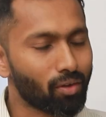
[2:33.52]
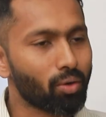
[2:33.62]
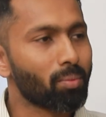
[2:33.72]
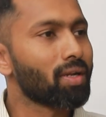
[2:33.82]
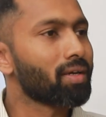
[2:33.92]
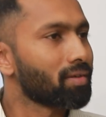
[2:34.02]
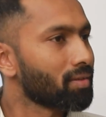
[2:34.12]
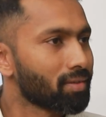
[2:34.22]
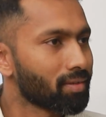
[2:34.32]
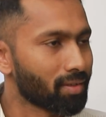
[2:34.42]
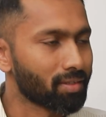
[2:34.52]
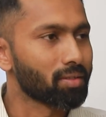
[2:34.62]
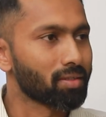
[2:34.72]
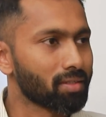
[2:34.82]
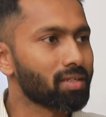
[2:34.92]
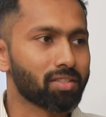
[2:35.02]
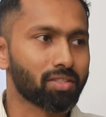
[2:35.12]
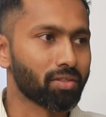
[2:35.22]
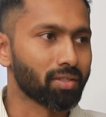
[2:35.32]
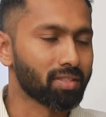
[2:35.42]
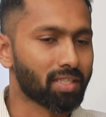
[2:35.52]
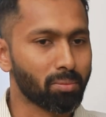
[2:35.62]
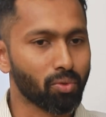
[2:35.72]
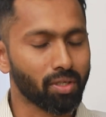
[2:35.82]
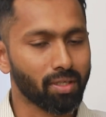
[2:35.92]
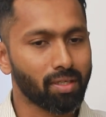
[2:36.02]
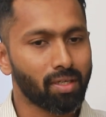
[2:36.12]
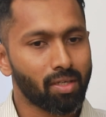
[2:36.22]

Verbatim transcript: நார்மலாக நடத்துறது கஷ்டம் இருக்குது சிரமம் இருக்குது